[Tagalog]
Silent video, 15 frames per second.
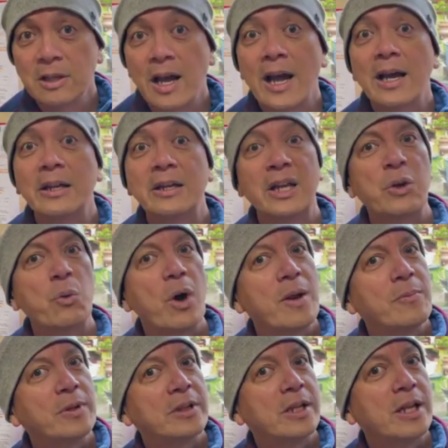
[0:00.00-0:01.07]
ang
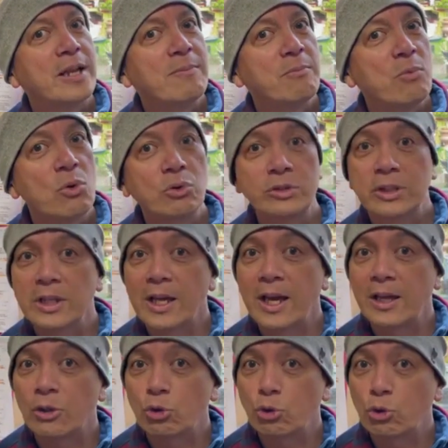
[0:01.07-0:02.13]
requirement nila mostly
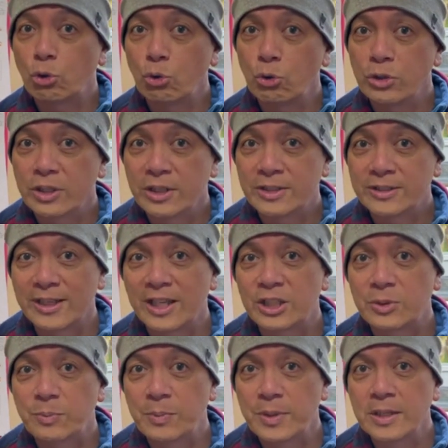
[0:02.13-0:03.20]
ay 2 years
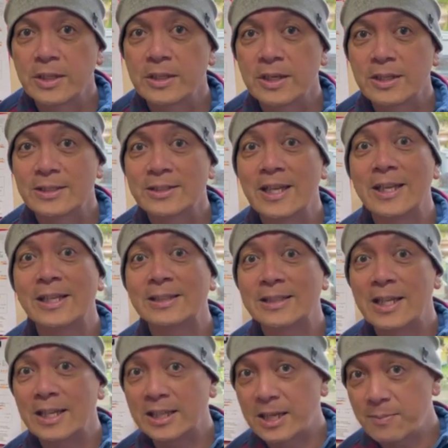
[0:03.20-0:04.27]
experience na
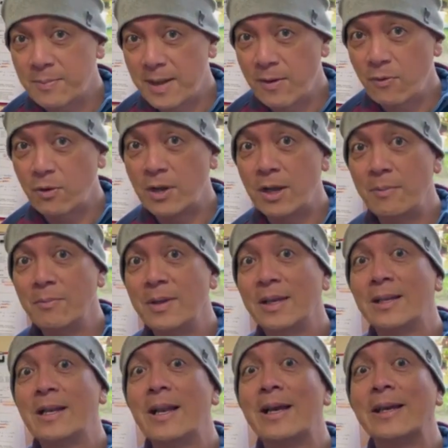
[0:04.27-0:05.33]
nagtatrabaho ka
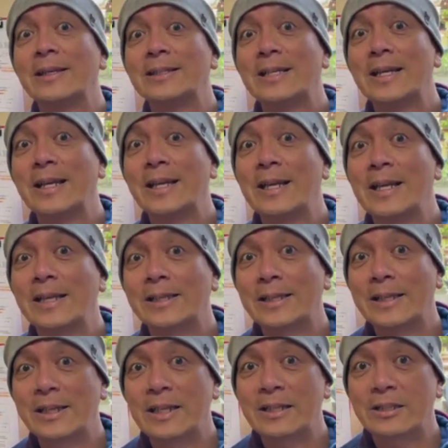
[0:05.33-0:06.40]
biglang isang
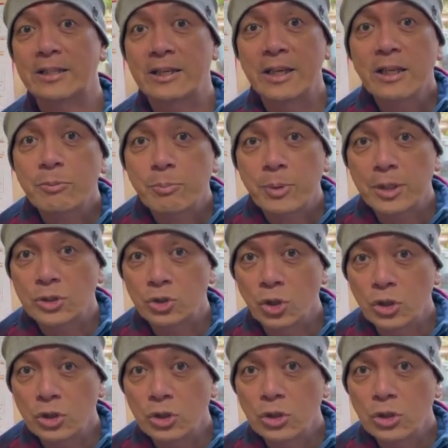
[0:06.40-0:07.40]
electrical trade person.